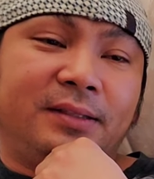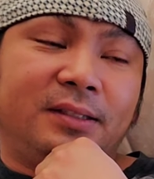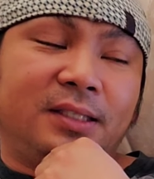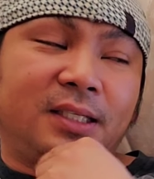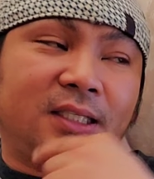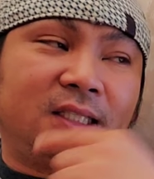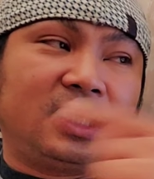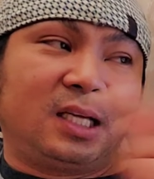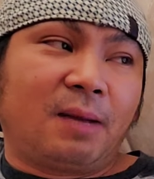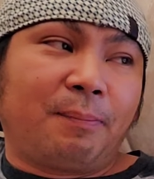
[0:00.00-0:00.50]

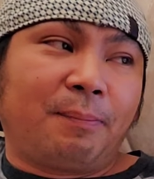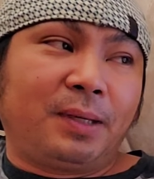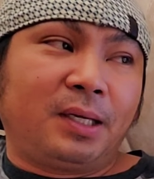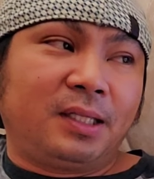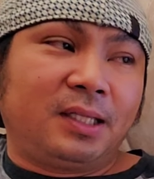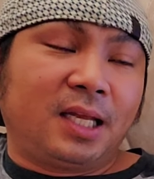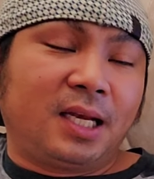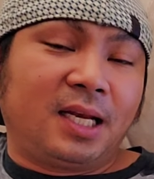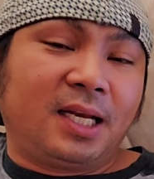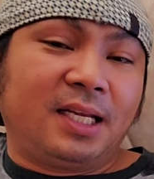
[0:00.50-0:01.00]
Kasi nga,
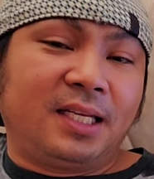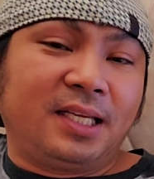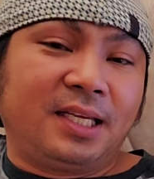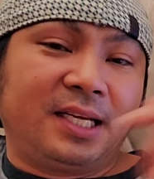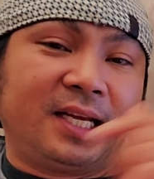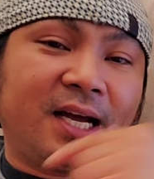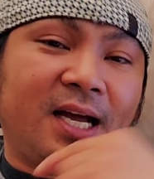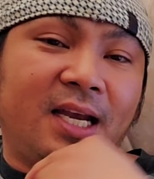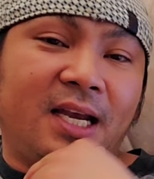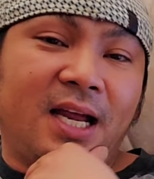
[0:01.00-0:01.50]
pinadala na niya
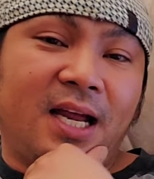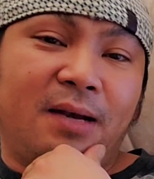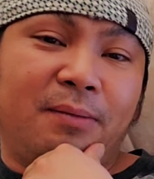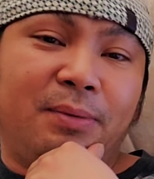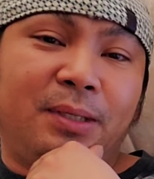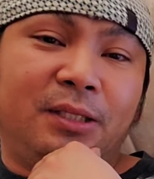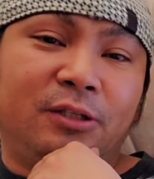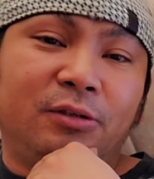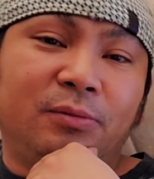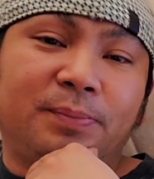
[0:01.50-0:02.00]
ng
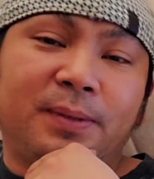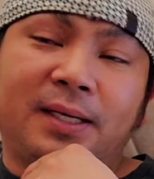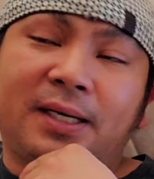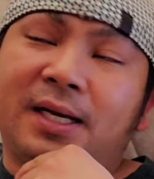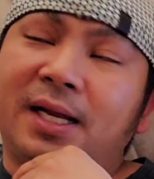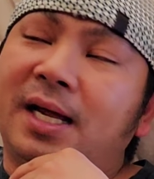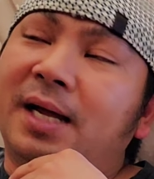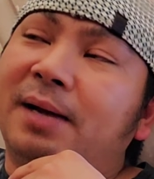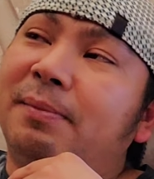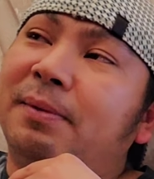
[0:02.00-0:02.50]
annulment to
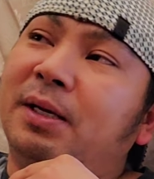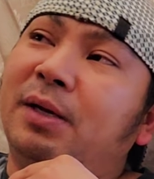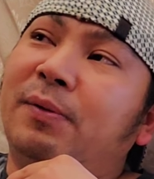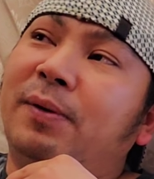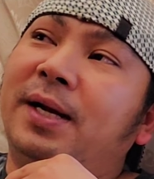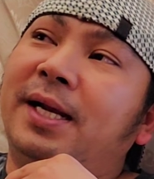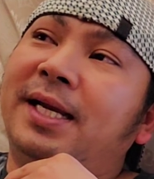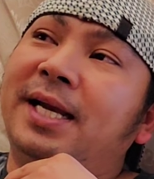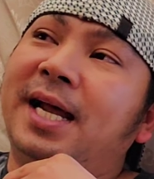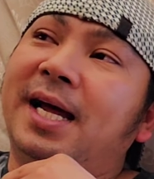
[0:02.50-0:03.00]
para
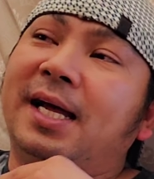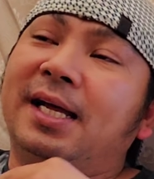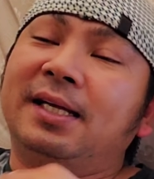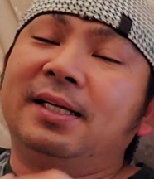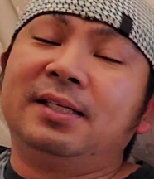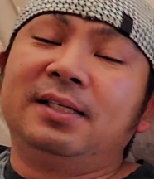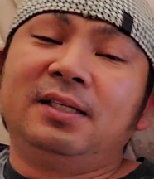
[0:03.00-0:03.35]
maghiwalay na.